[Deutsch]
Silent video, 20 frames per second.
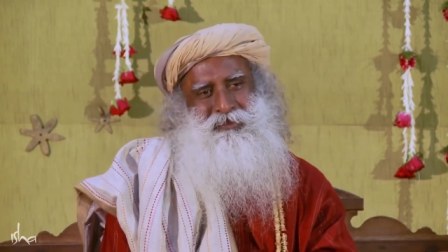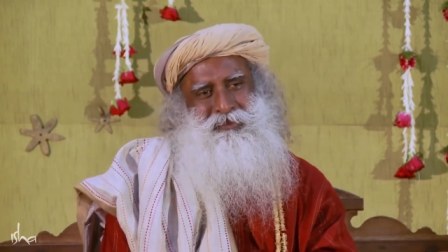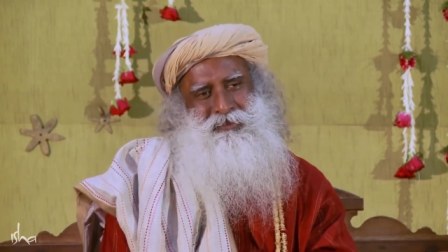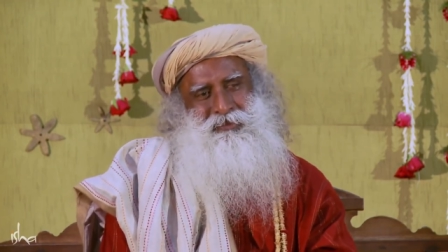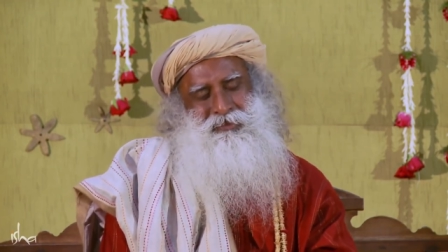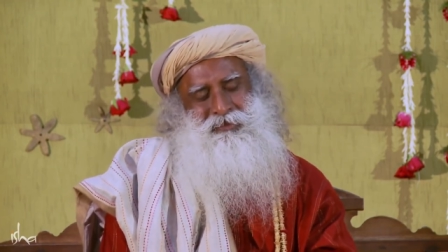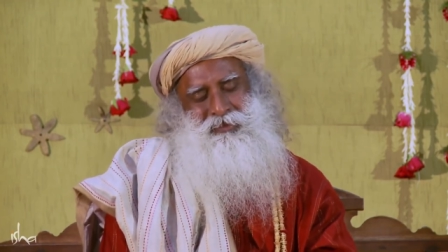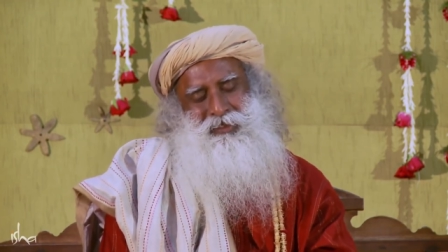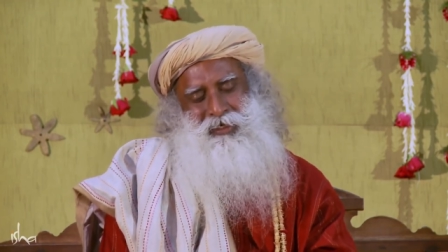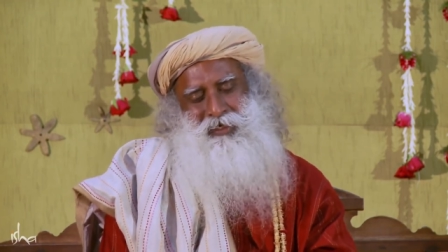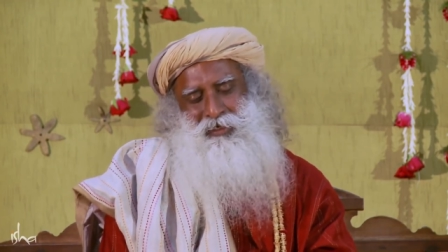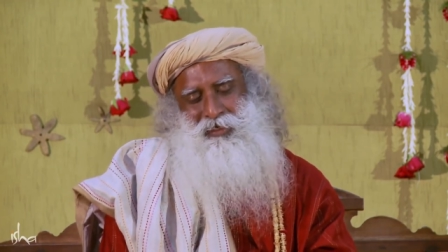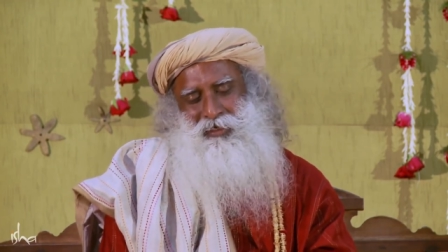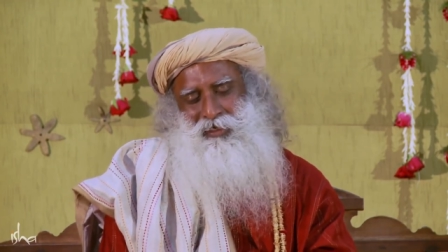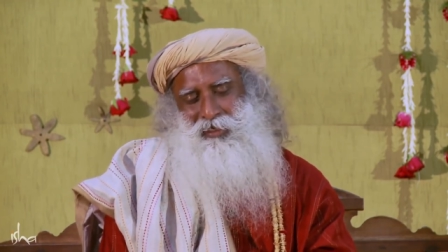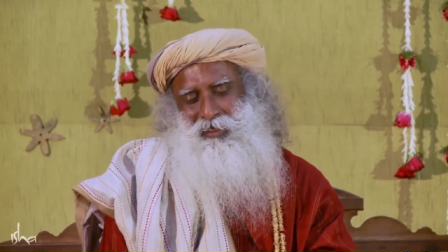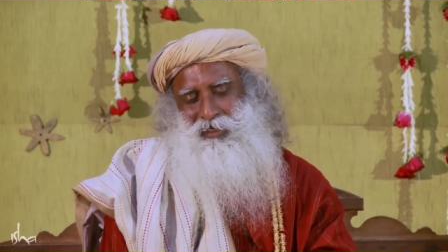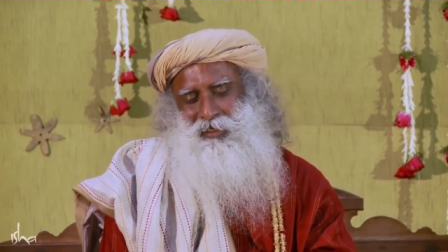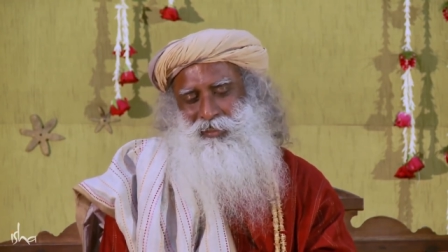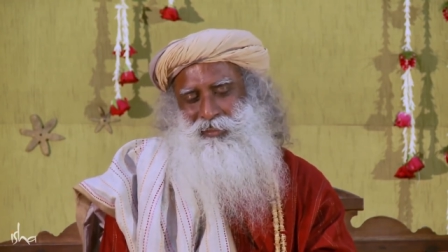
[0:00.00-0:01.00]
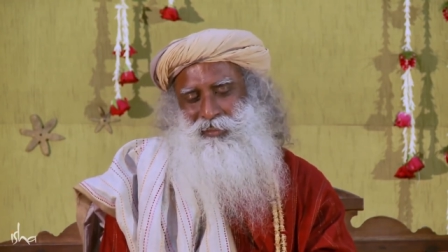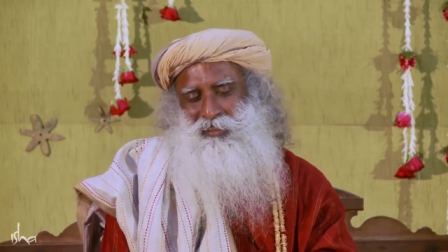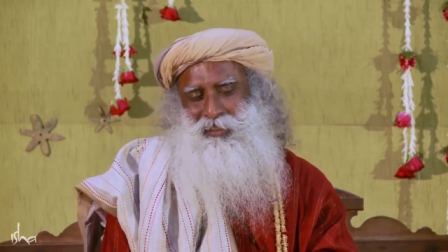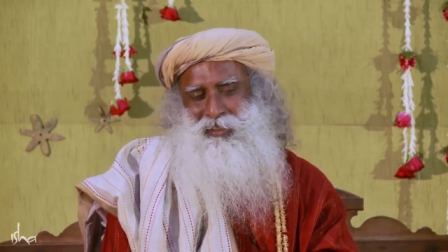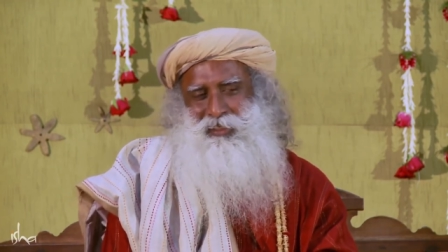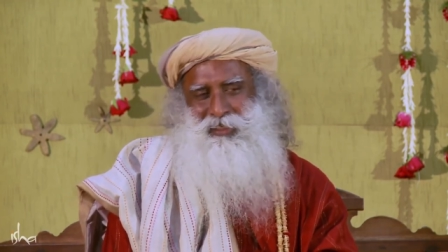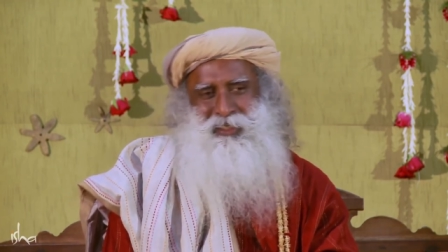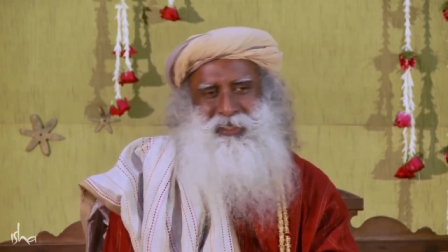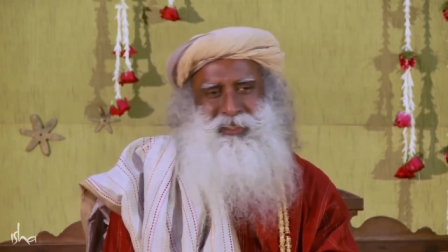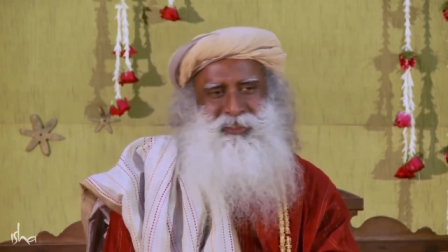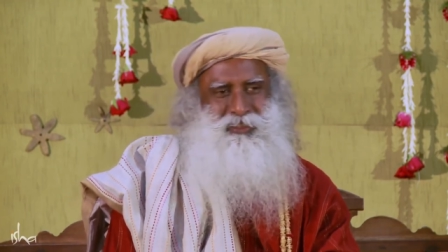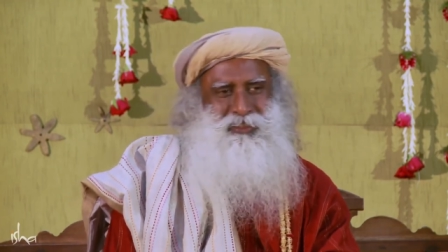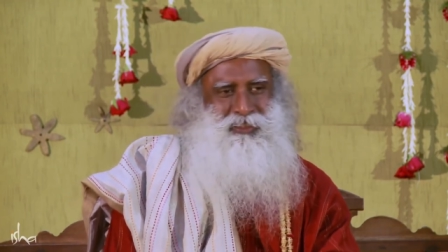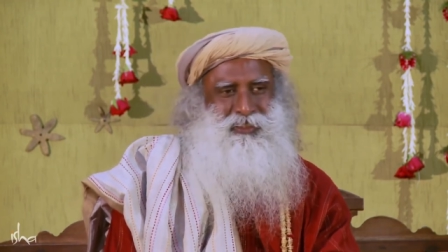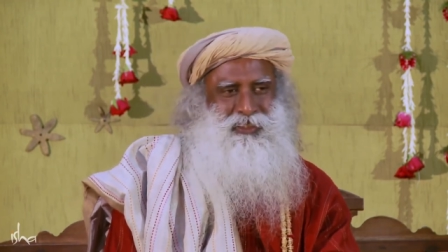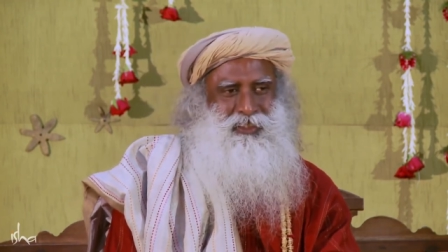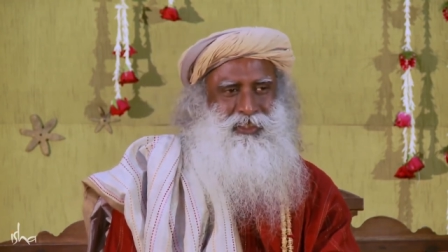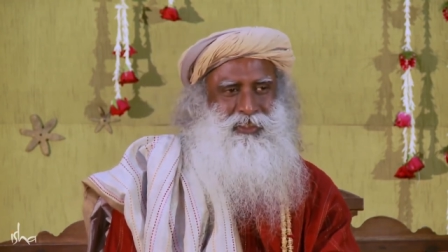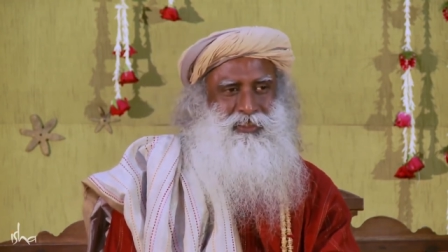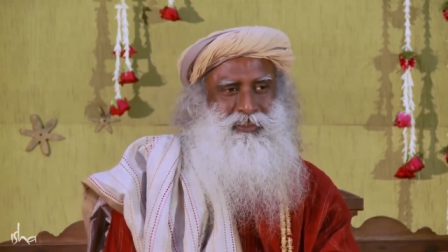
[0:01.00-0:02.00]
Die Hässlichkeit, die
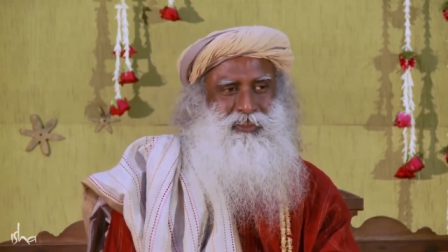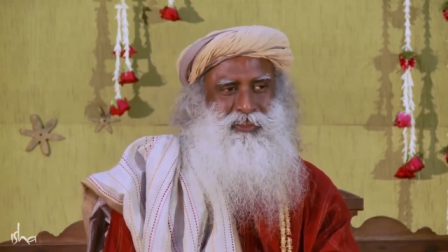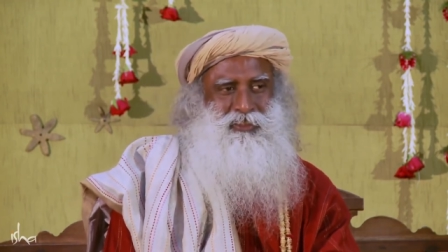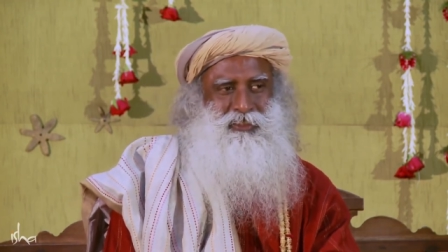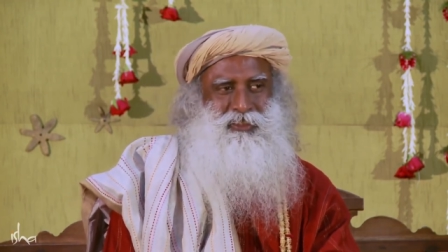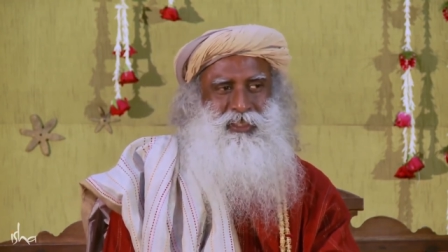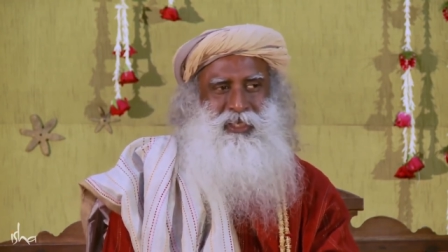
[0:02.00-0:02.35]
Ekelhaftigkeit,